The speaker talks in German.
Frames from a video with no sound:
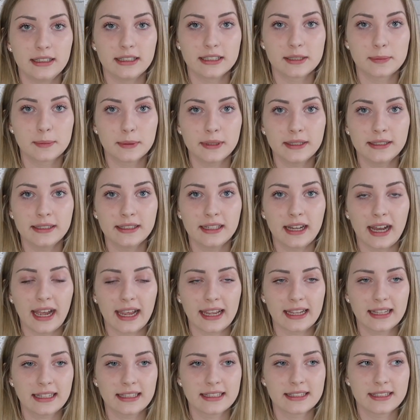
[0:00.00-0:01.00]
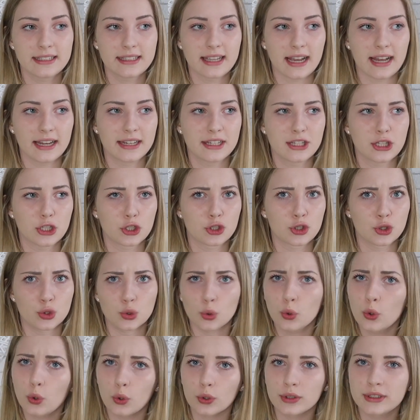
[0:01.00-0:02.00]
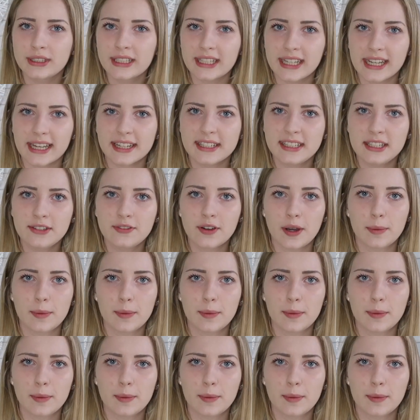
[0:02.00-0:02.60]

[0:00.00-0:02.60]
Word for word: Ich bin eigentlich gar nicht so unkreativ,